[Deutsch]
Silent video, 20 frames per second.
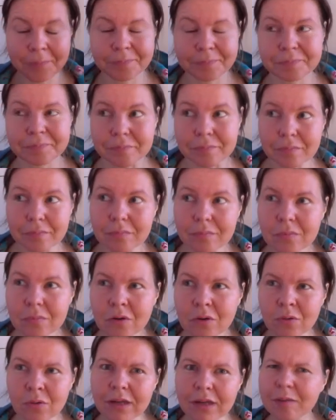ich muss,
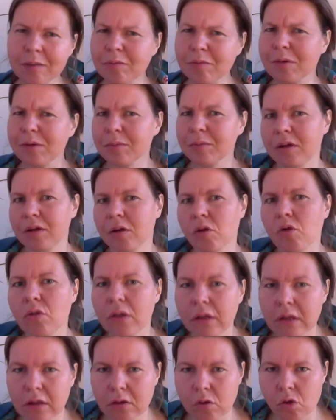brauch da, muss mich da
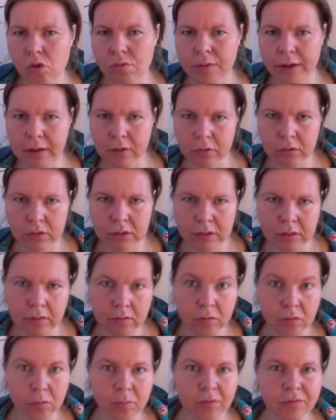immer
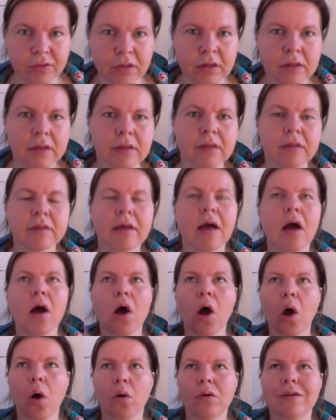motivieren, mich zu
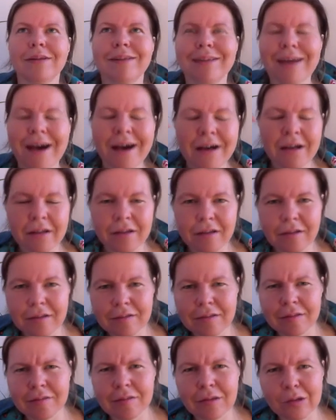trauen, so, ne?
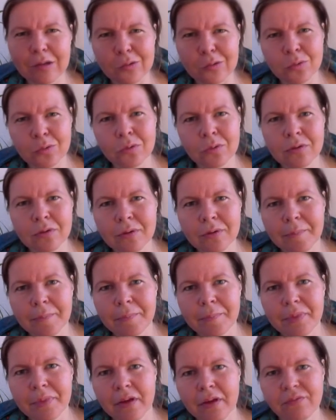Und dann gibt es manchmal
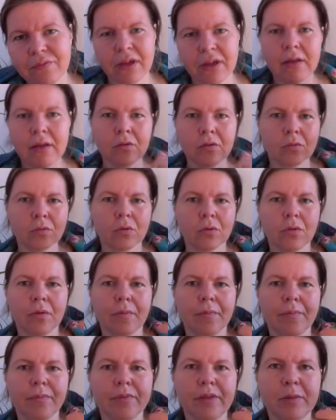den inneren
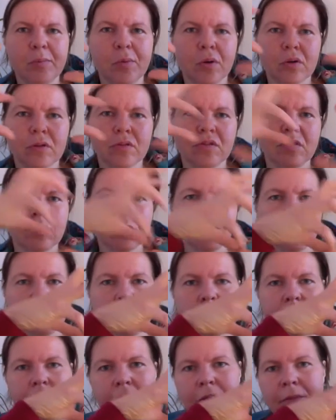Schweinehund, den es zu überwinden gilt.
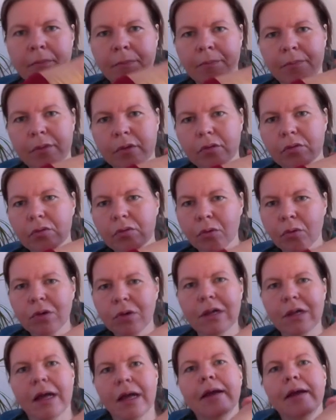Und da
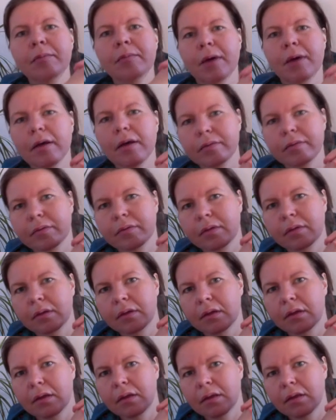ist es
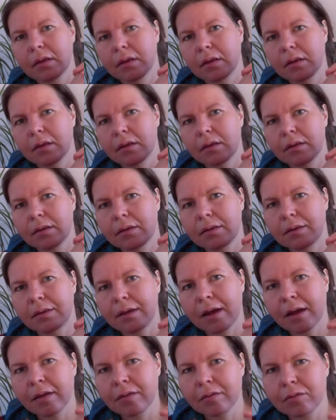gut, wenn
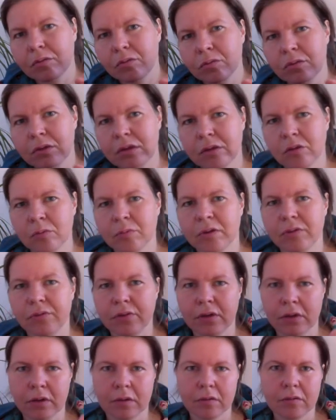du die
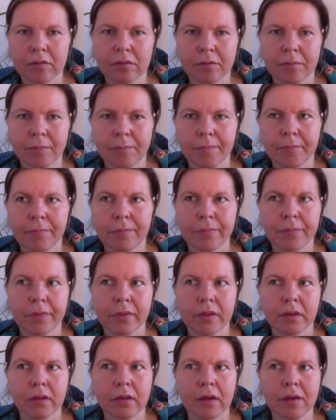Portionen
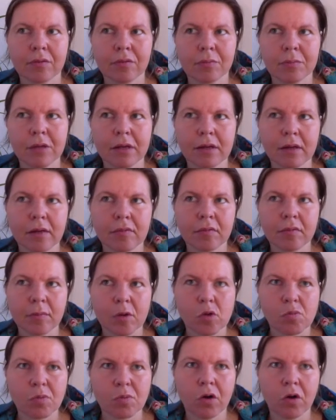so klein machst,